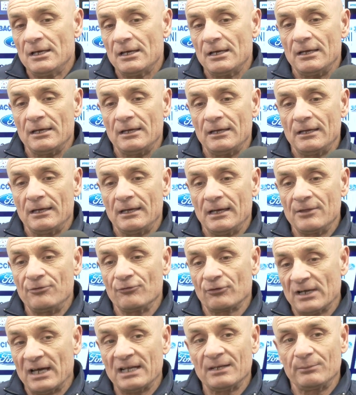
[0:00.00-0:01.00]
eh, a
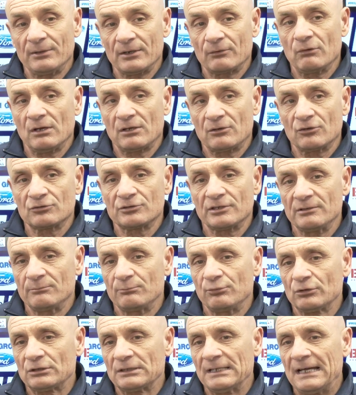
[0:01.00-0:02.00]
giocare per qualcosa di
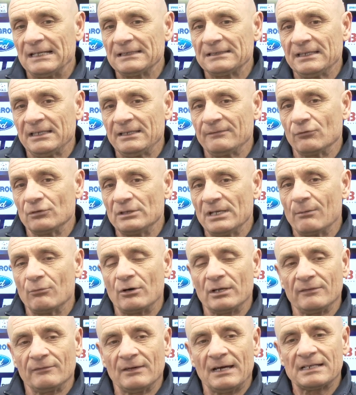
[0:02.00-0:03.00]
importante, vogliamo
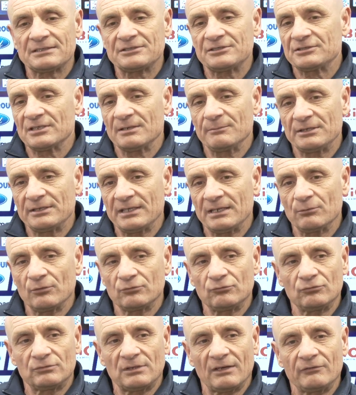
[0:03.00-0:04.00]
arrivarci, ce la
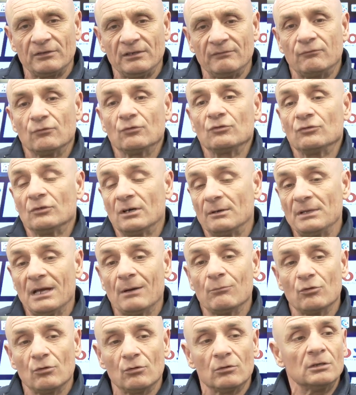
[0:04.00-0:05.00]
metteremo tutta fino in fondo,
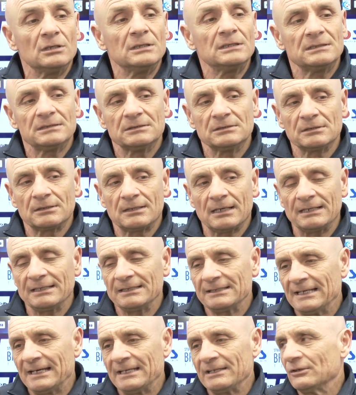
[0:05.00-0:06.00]
abbiamo un
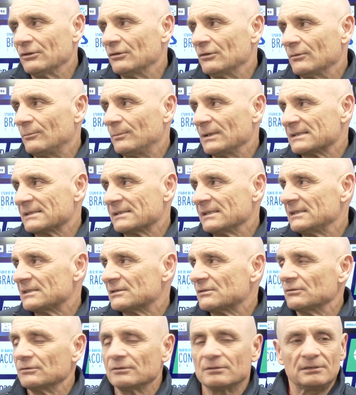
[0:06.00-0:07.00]
calendario
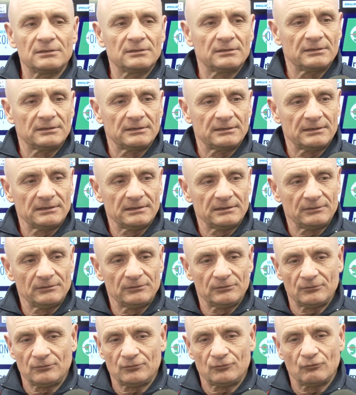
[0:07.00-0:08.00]
pazzesco, eh,
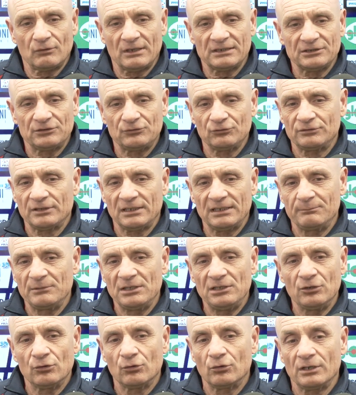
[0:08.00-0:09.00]
quasi tutte le
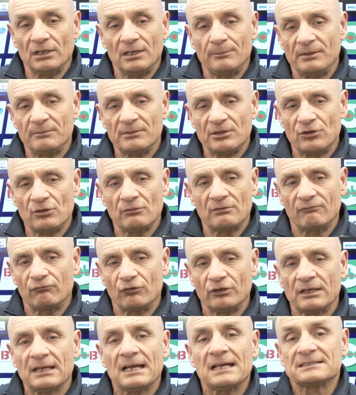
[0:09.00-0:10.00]
migliori, le prime cinque
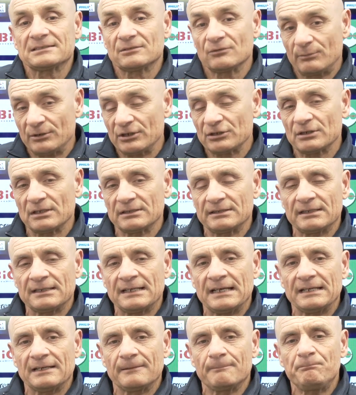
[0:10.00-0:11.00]
fuori casa, compreso la
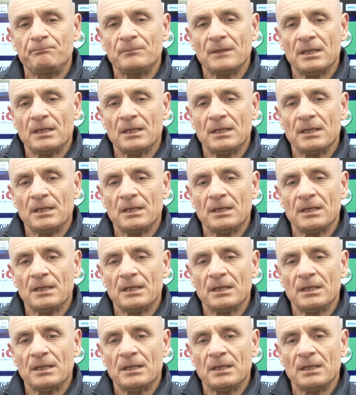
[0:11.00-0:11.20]
Ternana.